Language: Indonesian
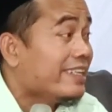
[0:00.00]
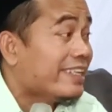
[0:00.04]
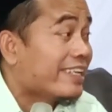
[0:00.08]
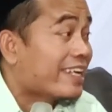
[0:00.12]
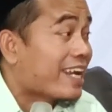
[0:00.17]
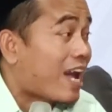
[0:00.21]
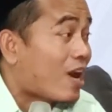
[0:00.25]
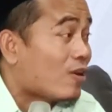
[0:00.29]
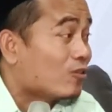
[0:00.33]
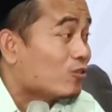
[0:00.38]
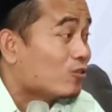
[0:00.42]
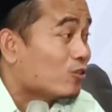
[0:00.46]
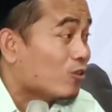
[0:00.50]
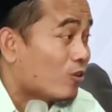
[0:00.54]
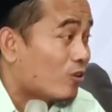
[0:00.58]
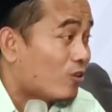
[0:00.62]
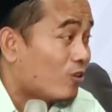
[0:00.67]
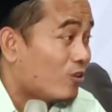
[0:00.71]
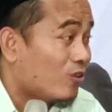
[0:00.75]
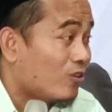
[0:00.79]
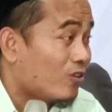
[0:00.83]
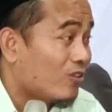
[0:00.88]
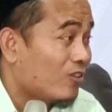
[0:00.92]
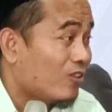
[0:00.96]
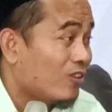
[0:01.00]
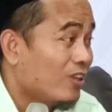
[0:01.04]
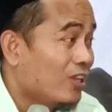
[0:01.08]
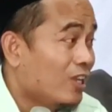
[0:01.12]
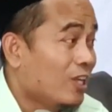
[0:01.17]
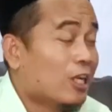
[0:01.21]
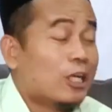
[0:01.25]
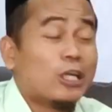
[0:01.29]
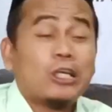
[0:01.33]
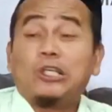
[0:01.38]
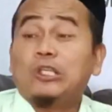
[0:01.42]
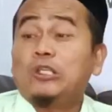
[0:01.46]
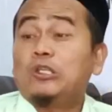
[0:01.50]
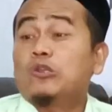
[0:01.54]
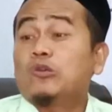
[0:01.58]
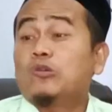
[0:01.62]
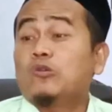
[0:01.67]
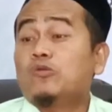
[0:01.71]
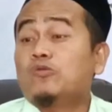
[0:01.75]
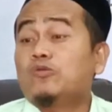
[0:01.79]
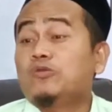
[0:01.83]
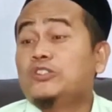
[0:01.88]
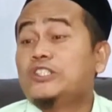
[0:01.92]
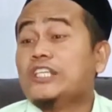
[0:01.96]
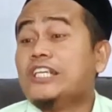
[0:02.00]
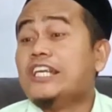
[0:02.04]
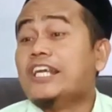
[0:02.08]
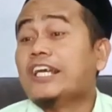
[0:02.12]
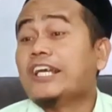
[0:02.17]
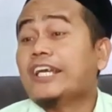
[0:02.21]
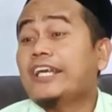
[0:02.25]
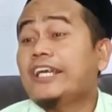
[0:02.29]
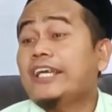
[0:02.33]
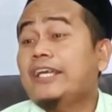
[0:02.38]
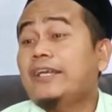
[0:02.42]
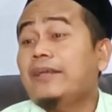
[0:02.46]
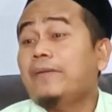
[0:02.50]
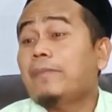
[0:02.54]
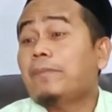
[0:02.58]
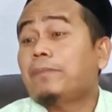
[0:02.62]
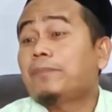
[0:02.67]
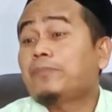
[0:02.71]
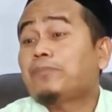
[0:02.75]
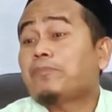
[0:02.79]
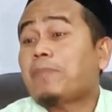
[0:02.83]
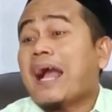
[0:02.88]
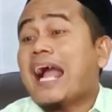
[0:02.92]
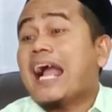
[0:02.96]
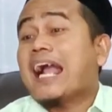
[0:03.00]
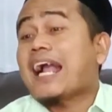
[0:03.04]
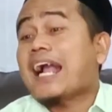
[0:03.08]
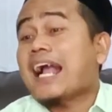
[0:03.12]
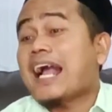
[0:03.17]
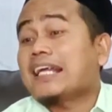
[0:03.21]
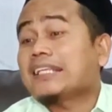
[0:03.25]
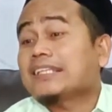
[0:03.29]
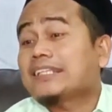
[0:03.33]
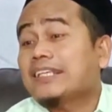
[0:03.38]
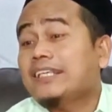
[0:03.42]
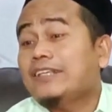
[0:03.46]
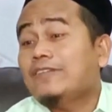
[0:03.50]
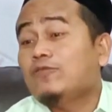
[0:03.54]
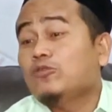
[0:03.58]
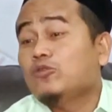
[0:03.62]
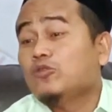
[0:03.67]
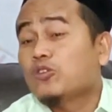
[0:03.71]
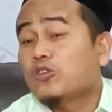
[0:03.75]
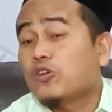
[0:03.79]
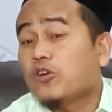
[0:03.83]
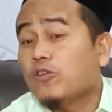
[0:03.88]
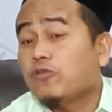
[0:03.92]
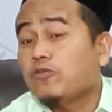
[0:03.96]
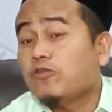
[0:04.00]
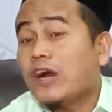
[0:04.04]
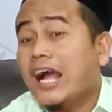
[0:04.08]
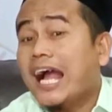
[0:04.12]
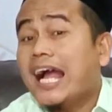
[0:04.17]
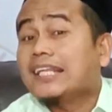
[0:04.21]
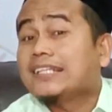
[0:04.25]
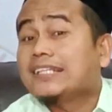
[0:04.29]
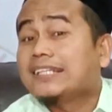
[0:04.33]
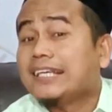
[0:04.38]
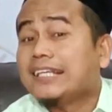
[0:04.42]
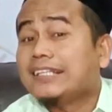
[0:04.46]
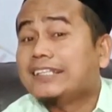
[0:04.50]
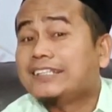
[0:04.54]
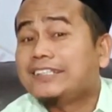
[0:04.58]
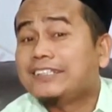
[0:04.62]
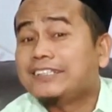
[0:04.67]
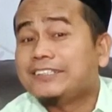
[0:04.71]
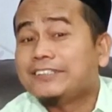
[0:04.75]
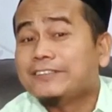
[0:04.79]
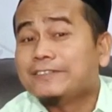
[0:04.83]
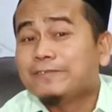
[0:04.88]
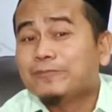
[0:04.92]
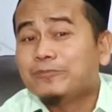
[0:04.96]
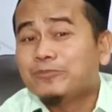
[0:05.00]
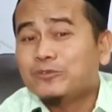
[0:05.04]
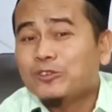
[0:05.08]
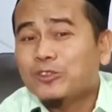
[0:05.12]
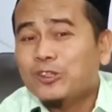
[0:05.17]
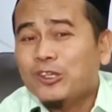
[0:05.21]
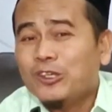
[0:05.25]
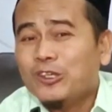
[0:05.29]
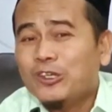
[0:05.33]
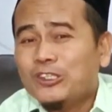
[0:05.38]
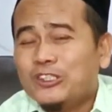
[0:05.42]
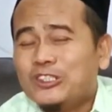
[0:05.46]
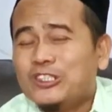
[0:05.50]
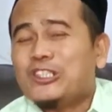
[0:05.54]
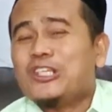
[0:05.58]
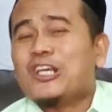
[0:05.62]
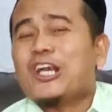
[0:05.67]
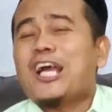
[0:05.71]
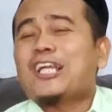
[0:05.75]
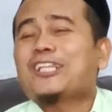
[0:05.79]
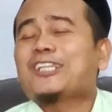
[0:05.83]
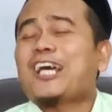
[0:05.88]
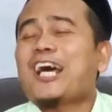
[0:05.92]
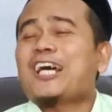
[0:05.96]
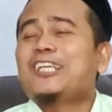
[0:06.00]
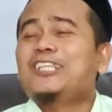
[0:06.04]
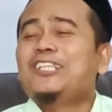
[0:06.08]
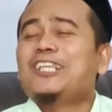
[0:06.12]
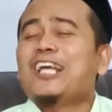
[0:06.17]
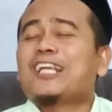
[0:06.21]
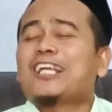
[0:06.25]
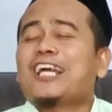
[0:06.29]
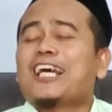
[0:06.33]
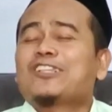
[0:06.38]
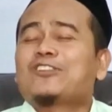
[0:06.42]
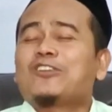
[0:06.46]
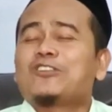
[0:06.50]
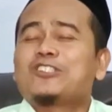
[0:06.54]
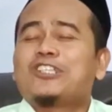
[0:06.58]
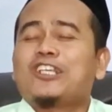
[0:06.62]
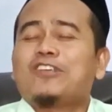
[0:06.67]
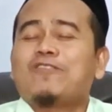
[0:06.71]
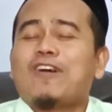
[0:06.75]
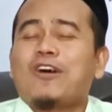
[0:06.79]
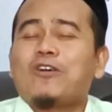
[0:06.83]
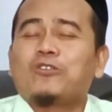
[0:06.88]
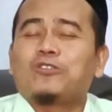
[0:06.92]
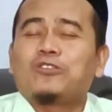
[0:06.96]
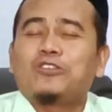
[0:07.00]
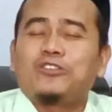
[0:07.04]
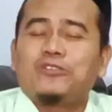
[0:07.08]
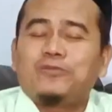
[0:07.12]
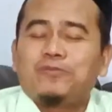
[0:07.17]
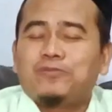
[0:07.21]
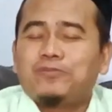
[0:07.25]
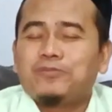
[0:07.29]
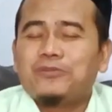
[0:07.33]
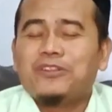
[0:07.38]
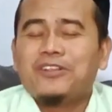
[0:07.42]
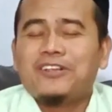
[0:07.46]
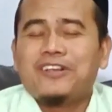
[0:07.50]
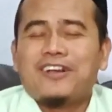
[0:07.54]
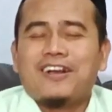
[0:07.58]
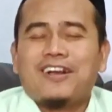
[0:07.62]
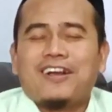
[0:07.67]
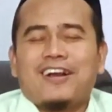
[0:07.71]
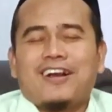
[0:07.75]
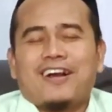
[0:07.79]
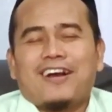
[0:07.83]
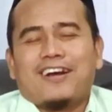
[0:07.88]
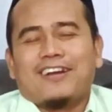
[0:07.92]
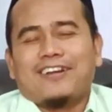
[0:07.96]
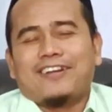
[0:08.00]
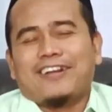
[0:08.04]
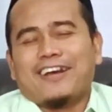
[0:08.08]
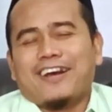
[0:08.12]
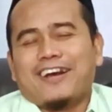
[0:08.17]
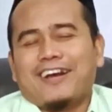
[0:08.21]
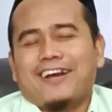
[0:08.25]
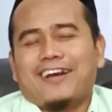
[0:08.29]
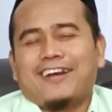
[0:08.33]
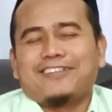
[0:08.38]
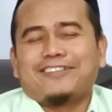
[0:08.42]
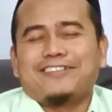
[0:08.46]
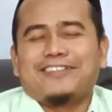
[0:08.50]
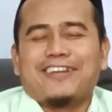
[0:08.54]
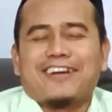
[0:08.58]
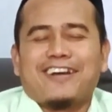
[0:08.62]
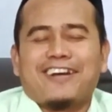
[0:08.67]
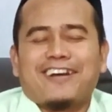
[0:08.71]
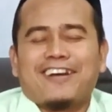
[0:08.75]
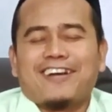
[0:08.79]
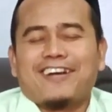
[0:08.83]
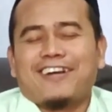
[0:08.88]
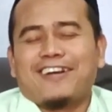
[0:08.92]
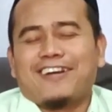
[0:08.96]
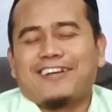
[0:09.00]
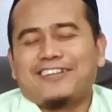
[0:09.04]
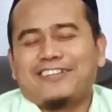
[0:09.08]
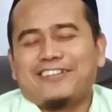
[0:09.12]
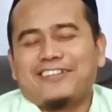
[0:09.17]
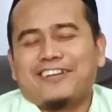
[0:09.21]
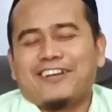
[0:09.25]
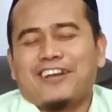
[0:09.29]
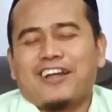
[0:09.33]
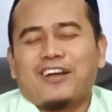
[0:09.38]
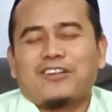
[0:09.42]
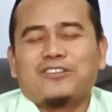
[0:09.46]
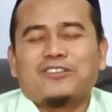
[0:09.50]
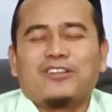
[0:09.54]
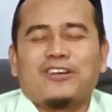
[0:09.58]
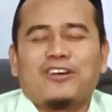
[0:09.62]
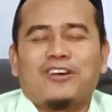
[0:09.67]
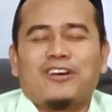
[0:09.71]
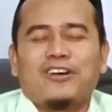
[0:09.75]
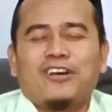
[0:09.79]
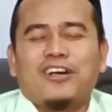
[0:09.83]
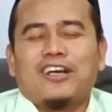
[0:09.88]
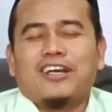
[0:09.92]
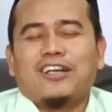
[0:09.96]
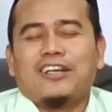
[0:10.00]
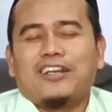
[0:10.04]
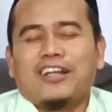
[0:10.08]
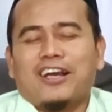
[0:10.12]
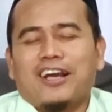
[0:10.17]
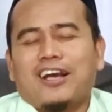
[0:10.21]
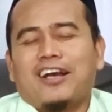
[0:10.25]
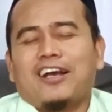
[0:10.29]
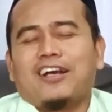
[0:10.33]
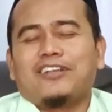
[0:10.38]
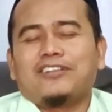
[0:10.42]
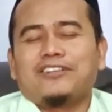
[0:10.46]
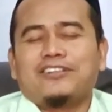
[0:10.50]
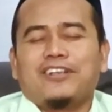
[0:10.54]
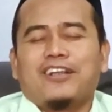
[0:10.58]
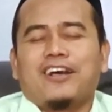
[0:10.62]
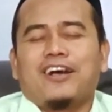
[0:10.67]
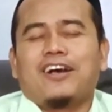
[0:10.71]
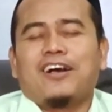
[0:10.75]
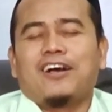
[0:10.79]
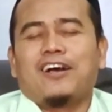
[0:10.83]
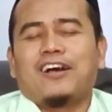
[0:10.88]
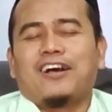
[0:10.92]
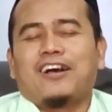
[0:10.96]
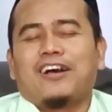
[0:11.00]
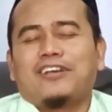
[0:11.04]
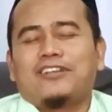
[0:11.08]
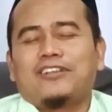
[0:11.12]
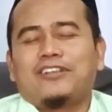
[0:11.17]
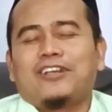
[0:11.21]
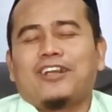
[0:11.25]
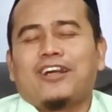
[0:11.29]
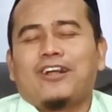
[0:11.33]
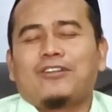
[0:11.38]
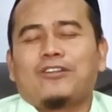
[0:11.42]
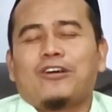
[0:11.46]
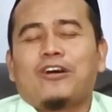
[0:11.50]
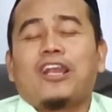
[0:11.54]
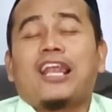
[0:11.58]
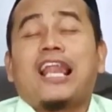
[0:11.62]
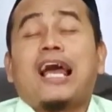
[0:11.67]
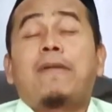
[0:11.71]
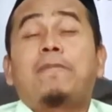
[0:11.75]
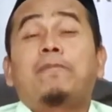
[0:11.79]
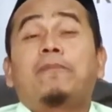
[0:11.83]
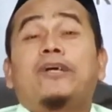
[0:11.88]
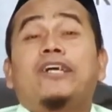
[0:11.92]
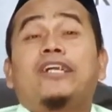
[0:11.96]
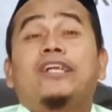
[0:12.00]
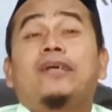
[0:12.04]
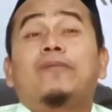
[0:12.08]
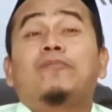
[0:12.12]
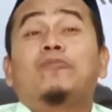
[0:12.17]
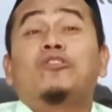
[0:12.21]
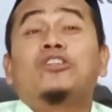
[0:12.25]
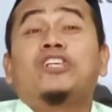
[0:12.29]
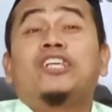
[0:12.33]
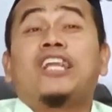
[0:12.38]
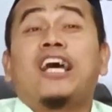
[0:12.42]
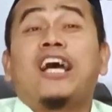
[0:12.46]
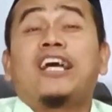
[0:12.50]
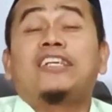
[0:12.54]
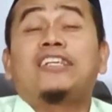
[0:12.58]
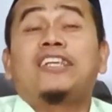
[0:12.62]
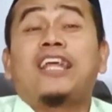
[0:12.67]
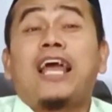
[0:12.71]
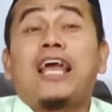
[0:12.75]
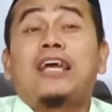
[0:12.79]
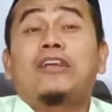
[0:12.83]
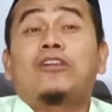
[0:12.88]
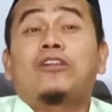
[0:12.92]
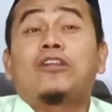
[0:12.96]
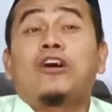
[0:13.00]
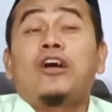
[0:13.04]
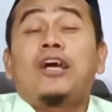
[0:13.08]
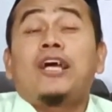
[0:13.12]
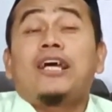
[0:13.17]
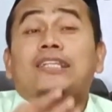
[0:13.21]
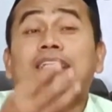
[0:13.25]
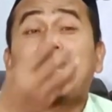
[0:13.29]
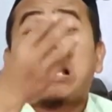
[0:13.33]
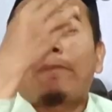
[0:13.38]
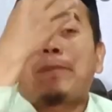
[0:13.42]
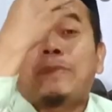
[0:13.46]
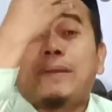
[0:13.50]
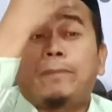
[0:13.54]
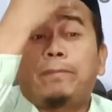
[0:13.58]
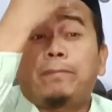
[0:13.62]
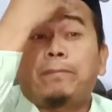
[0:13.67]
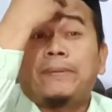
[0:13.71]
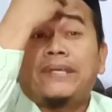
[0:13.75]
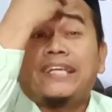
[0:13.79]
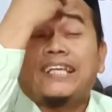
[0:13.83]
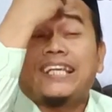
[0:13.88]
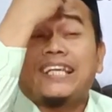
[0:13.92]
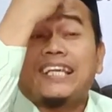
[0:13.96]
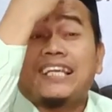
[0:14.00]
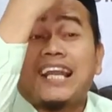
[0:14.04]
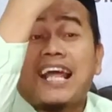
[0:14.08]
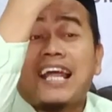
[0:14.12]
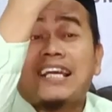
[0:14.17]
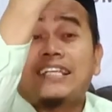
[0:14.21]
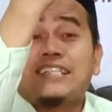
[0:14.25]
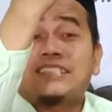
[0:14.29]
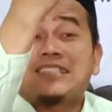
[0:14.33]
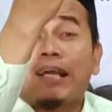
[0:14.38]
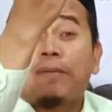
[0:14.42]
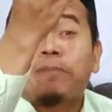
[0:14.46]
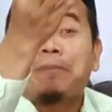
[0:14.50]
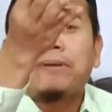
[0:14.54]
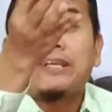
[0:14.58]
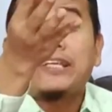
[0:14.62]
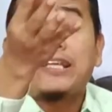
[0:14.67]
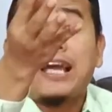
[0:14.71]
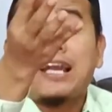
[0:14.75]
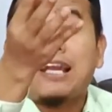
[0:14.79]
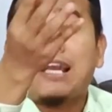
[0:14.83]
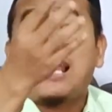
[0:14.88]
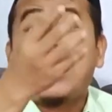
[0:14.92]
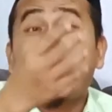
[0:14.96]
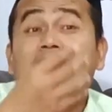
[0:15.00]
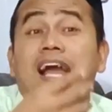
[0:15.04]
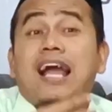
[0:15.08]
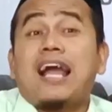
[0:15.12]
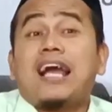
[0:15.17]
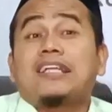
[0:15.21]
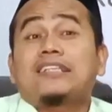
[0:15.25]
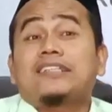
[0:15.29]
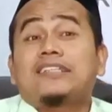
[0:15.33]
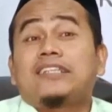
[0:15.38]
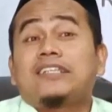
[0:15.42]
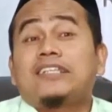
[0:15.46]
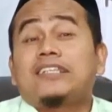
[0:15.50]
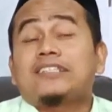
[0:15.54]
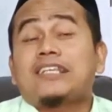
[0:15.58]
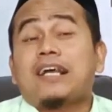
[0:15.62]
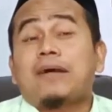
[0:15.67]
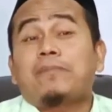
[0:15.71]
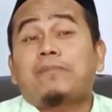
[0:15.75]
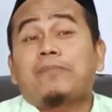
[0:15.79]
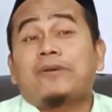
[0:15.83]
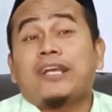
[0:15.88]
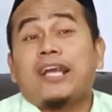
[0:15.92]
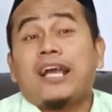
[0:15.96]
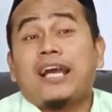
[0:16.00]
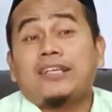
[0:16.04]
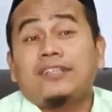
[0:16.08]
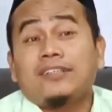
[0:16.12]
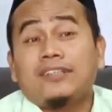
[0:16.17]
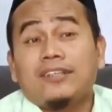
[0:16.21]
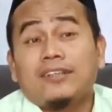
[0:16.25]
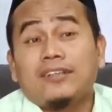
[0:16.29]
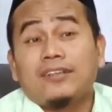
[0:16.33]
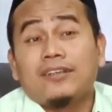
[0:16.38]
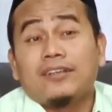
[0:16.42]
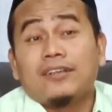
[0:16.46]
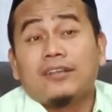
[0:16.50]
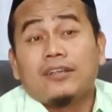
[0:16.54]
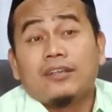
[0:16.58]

gak iling Allah niku jenenge pangkate wukuf adati jenengan tahlilan kados dek wau La ilaha illallah, la ilaha illallah, lambene muni la ilaha illallah, tapi pikirane sampeyan, atine sampeyan